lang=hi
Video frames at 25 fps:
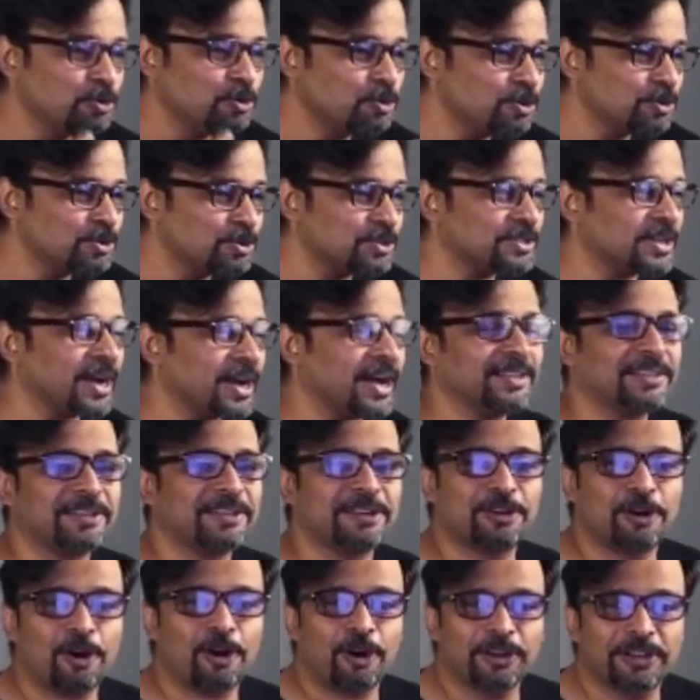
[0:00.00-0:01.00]
को साथ
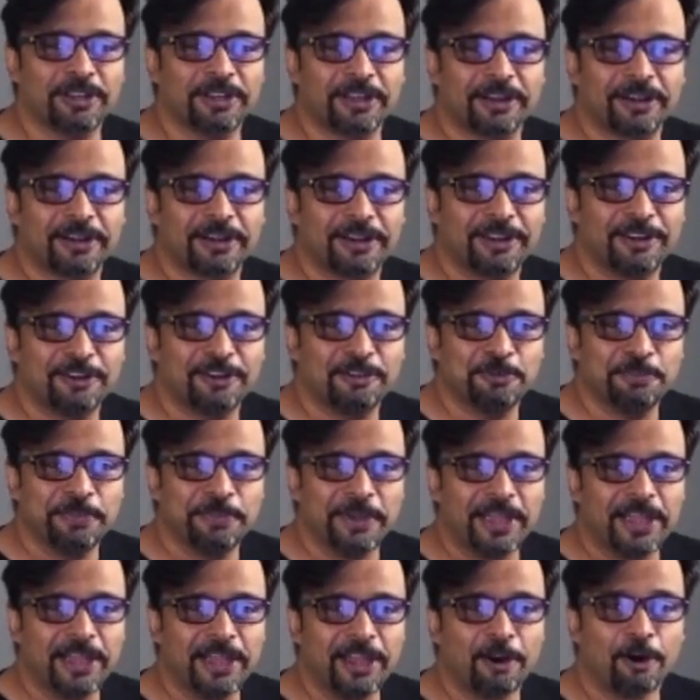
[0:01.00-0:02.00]
रिकॉर्ड कर रहा हूँ
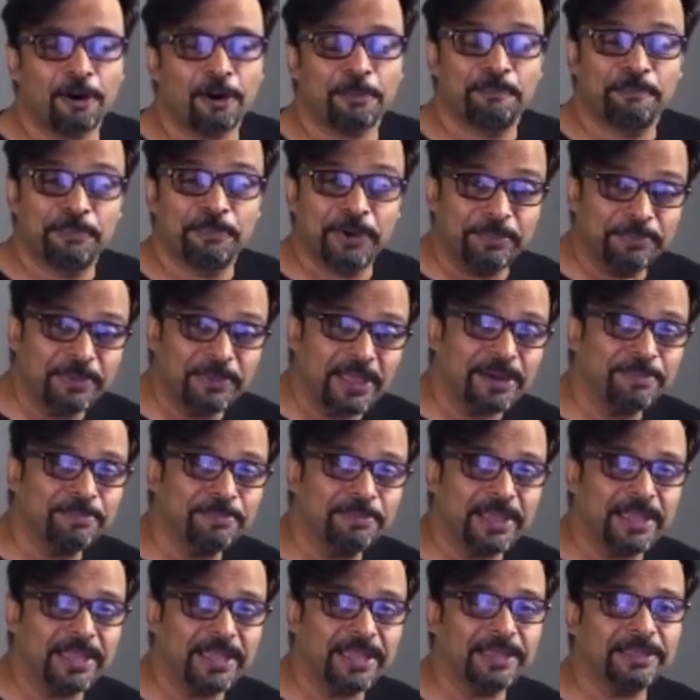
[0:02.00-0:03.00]
मैं और प्रीमियर
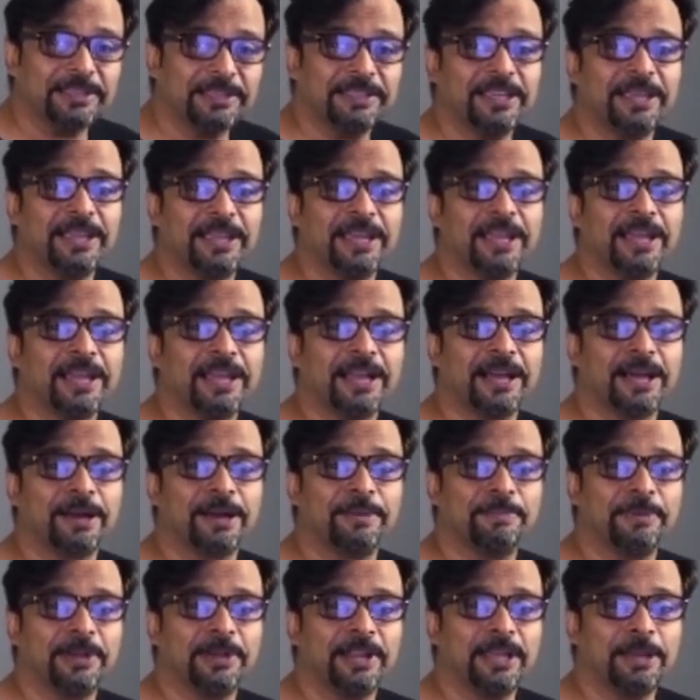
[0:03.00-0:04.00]
में ये
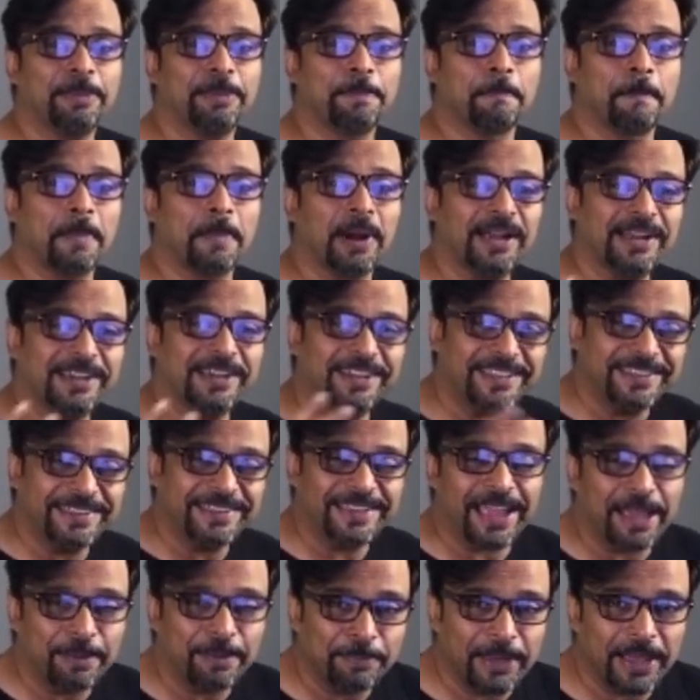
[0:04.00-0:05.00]
हमने मल्टी
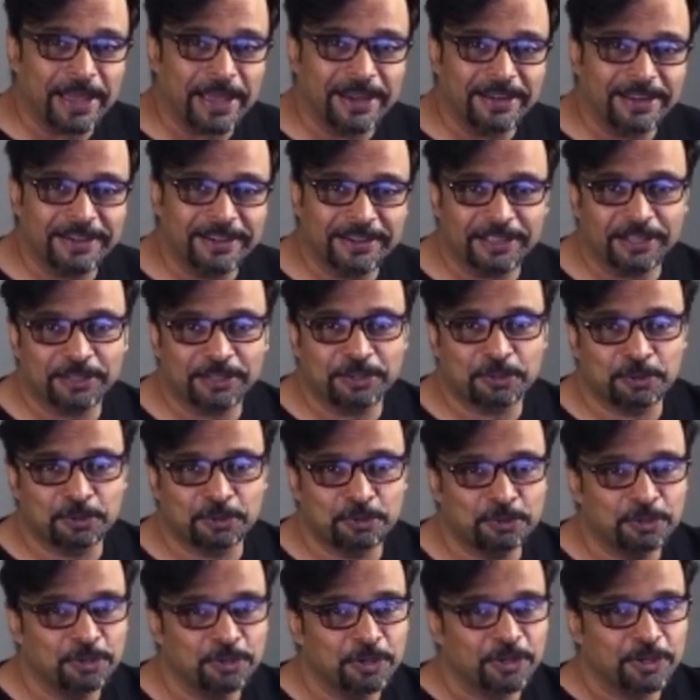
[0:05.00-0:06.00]
कैम एडिट के
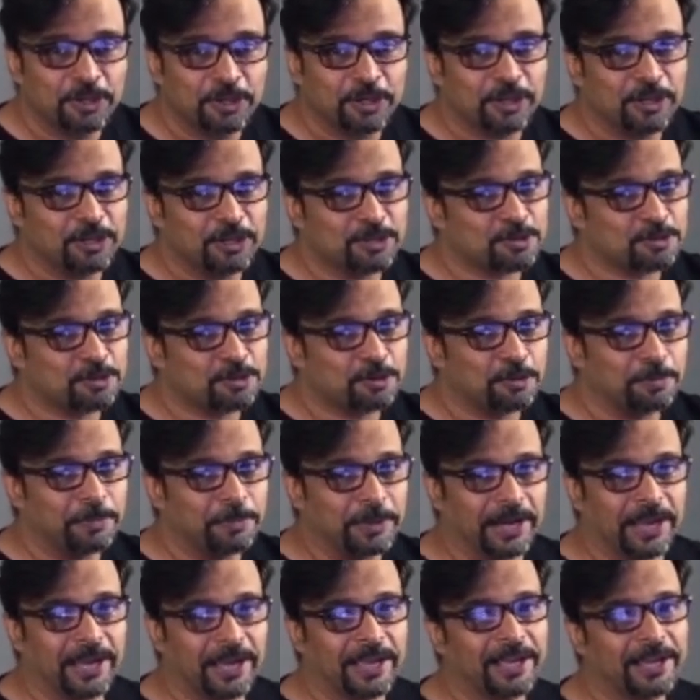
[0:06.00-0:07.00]
थ्रू इसको
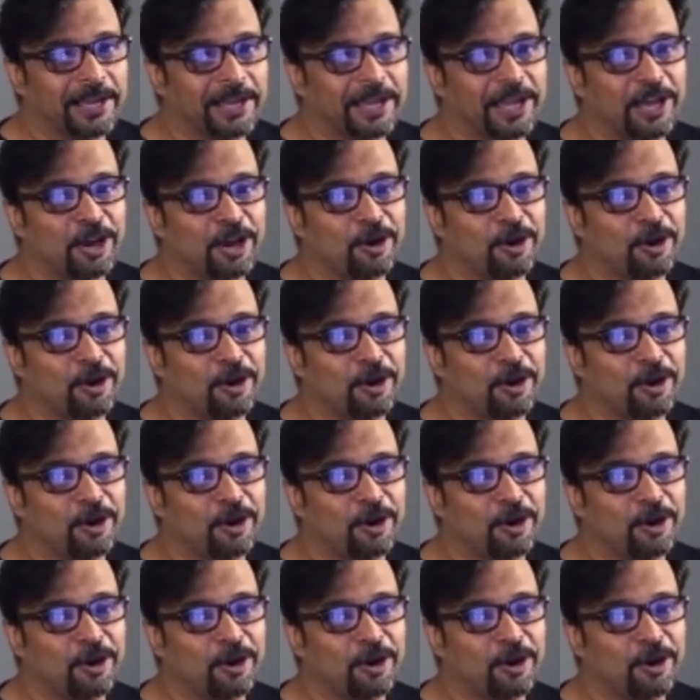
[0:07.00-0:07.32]
मिलाया है